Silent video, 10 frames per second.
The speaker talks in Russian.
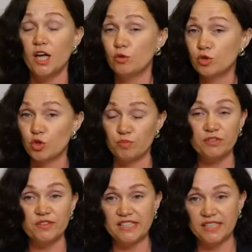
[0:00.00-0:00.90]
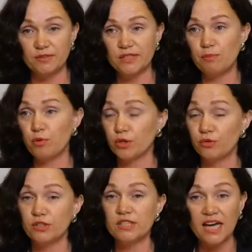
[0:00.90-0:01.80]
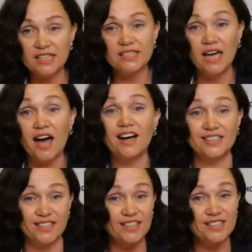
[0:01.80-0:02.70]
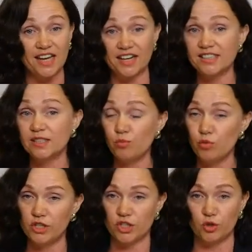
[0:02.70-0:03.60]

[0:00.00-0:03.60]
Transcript: Ну что ж, мы взвесили все против и за, и за оказалось гораздо больше.